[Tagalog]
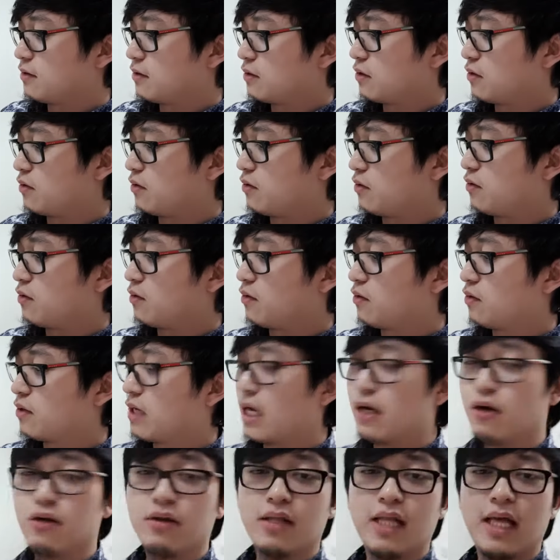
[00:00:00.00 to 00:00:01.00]
So
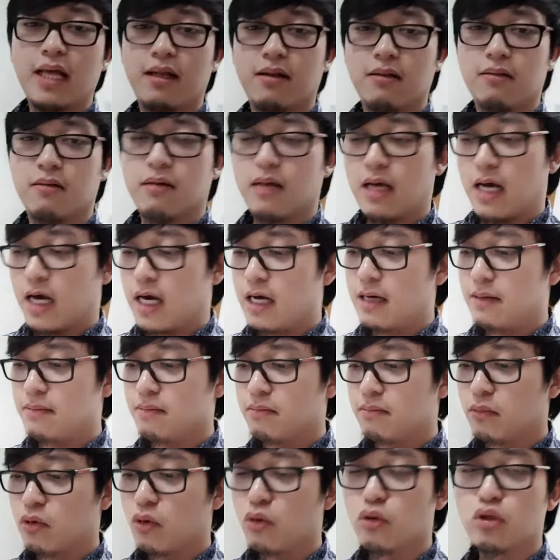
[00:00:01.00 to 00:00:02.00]
ganun din,
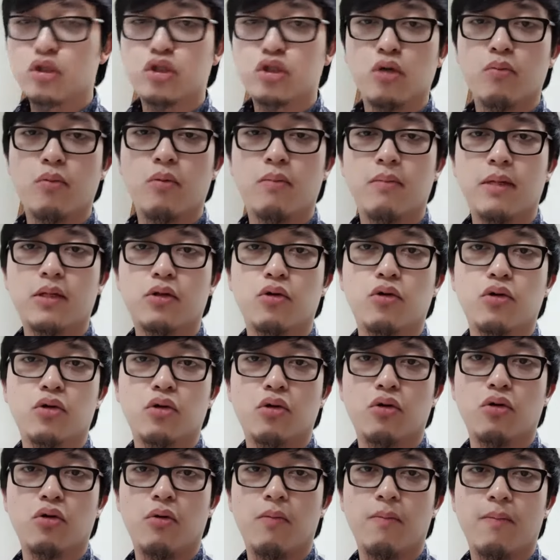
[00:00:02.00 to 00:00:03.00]
um, kung gusto mong
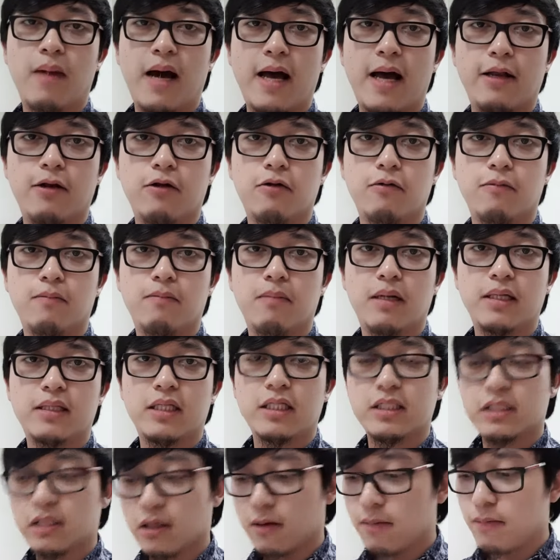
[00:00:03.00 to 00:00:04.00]
matuto kung paano
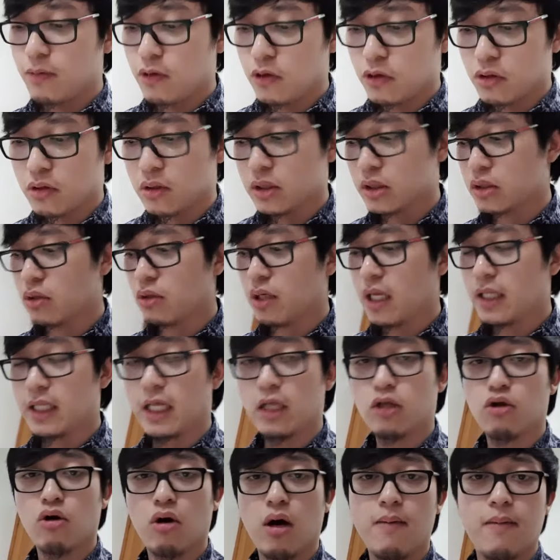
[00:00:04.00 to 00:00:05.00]
mag-distribute, so
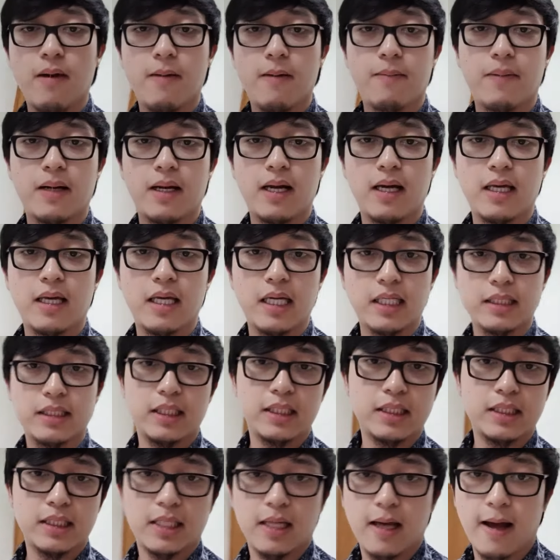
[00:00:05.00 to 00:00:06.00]
nandito kami para
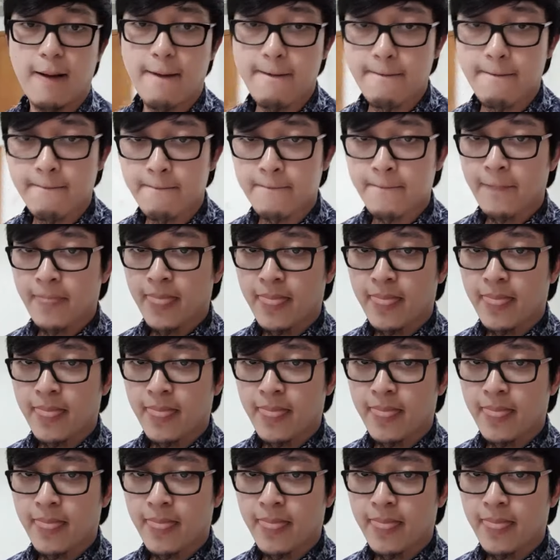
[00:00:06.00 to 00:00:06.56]
i-assist ka.